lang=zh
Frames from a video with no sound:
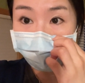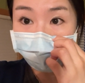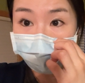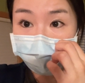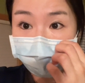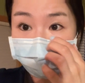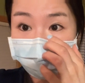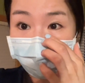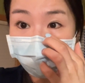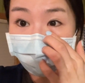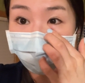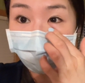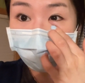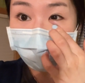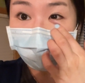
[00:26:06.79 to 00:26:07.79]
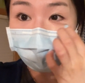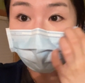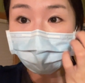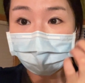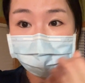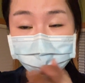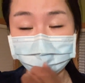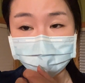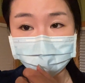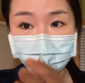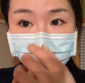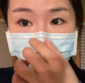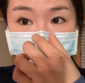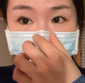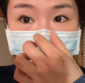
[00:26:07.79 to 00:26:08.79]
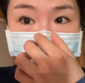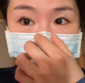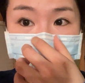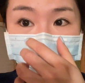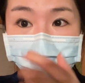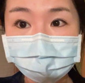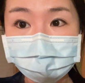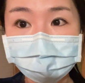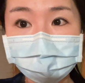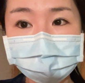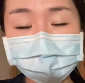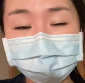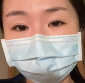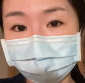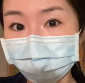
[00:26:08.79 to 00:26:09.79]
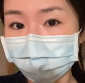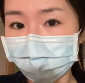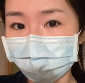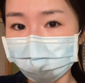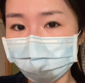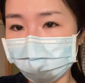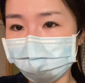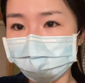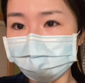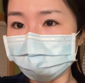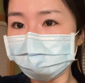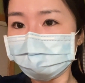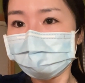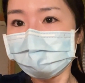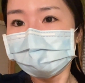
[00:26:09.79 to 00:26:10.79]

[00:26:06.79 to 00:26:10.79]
鼻塞啊，对，流鼻水倒还好哦。